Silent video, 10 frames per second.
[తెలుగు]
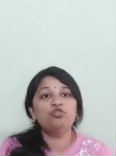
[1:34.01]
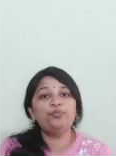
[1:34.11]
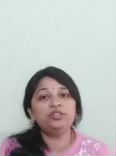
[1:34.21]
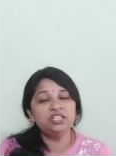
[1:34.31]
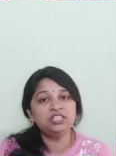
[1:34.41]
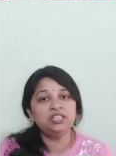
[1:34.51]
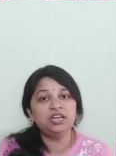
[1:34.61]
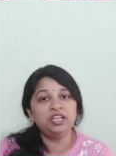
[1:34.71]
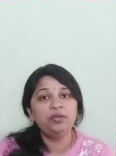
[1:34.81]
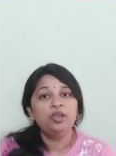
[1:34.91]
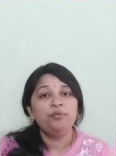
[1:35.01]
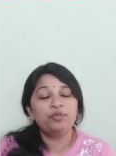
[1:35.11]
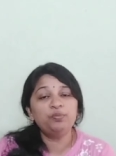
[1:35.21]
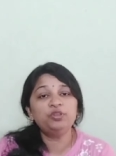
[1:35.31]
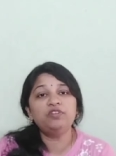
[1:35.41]
రూపొందించిందని
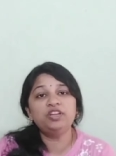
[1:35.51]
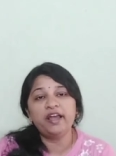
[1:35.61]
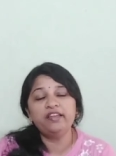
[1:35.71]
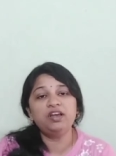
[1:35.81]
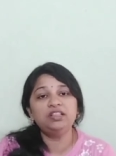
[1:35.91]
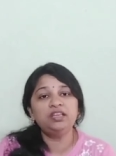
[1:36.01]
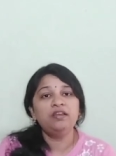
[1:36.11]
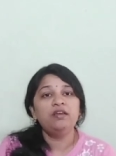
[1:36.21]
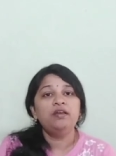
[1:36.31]
ప్రభుత్వ న్యాయవాది